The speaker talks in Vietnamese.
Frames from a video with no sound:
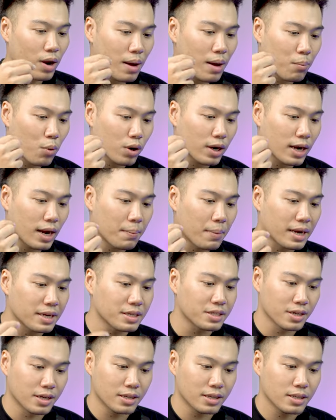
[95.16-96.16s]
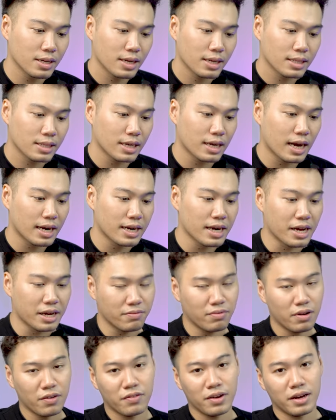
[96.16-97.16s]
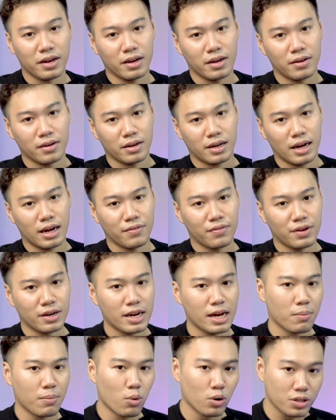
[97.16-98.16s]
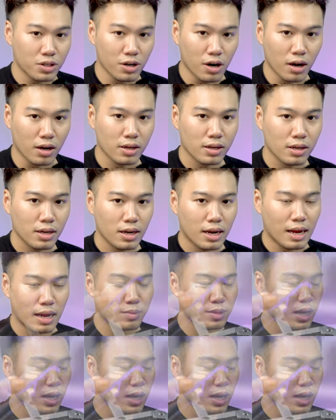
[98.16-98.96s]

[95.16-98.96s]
là một cái máy chính thì hãy để ý về về cái vấn đề môi trường làm